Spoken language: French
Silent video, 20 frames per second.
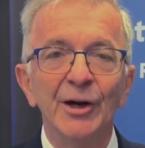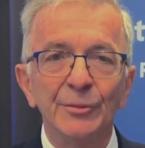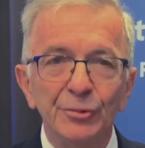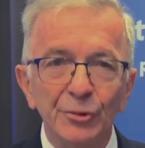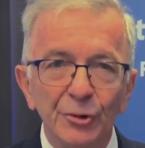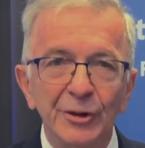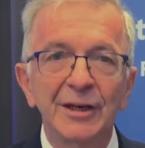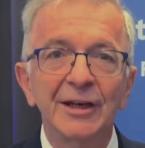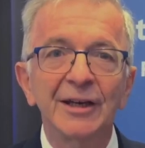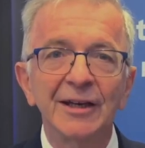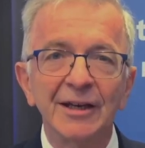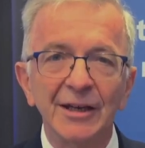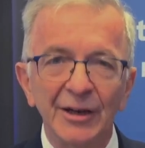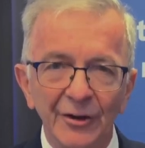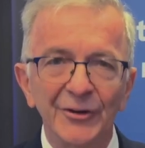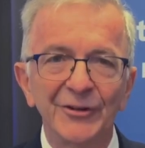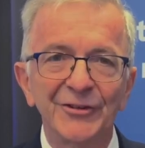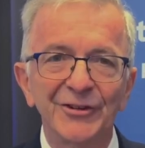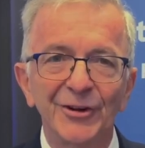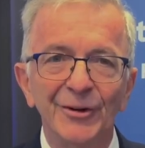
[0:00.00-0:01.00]
pour créer
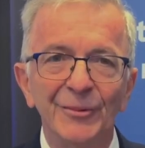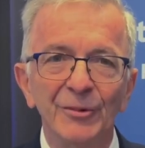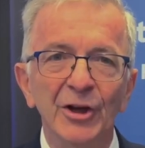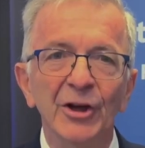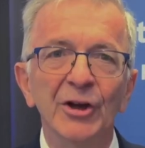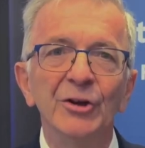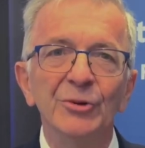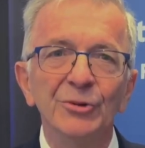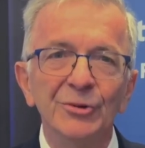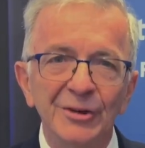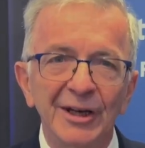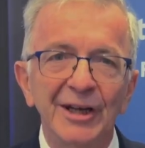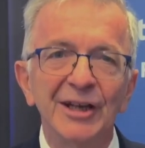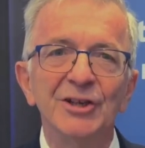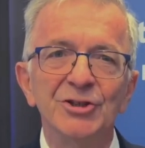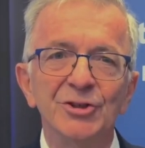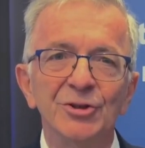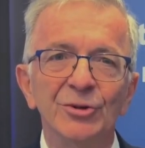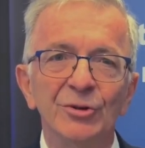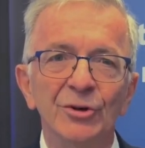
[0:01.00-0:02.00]
ensemble une
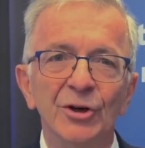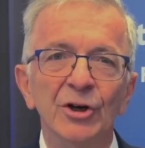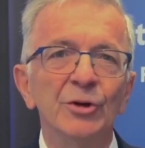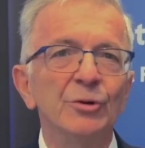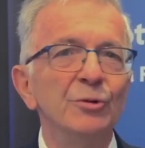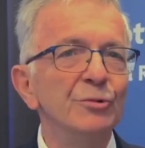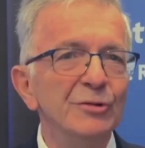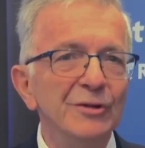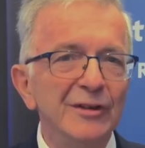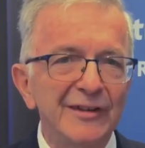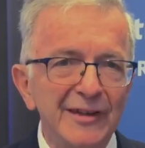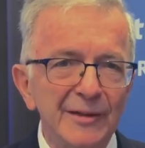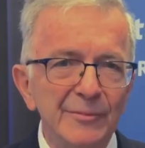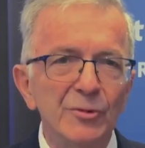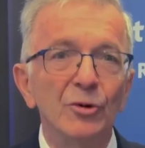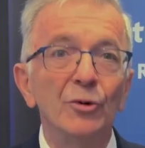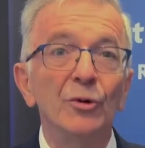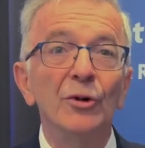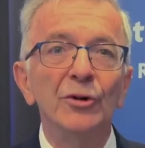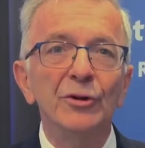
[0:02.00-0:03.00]
région où nous
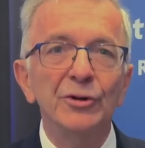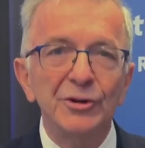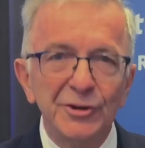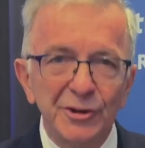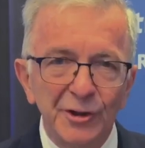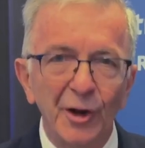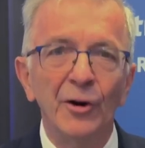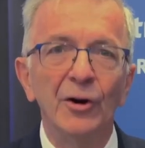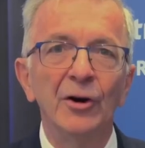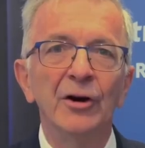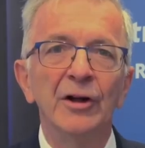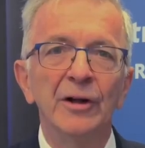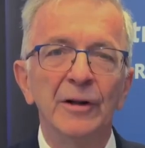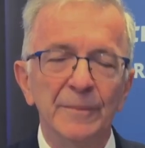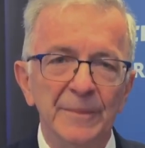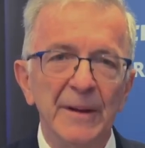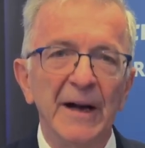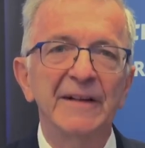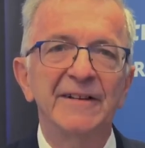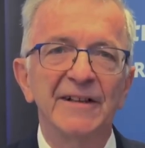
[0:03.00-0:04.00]
aimons tant
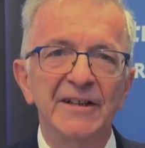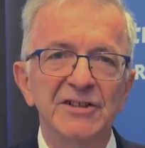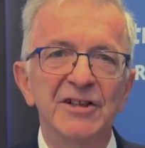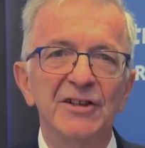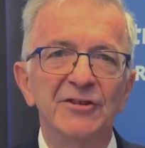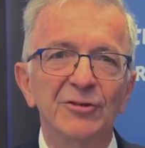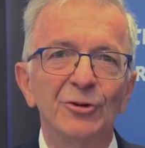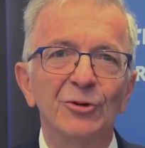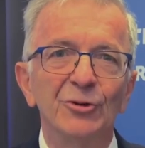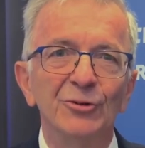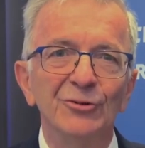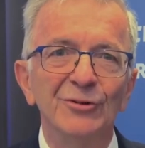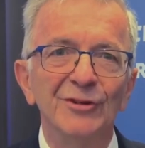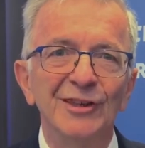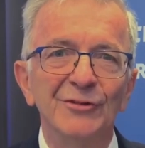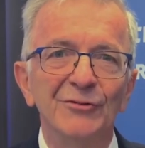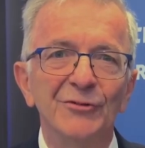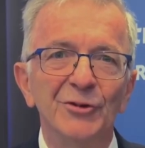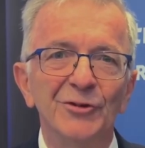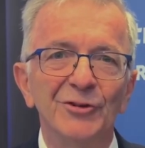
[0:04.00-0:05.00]
partager ce que nous
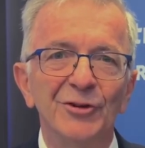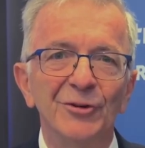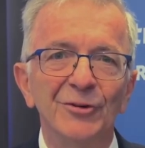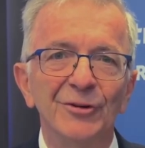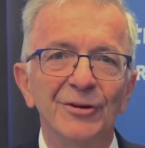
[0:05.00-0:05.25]
y faisons.